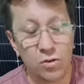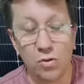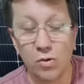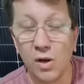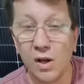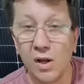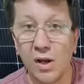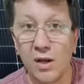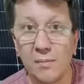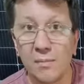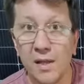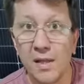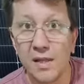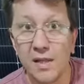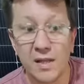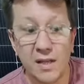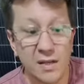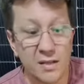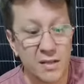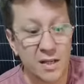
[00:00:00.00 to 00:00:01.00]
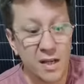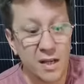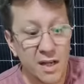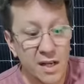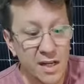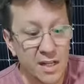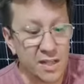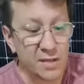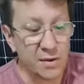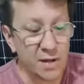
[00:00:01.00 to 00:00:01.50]
todas las medidas
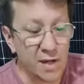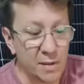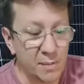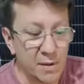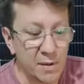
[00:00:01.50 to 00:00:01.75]
y te van a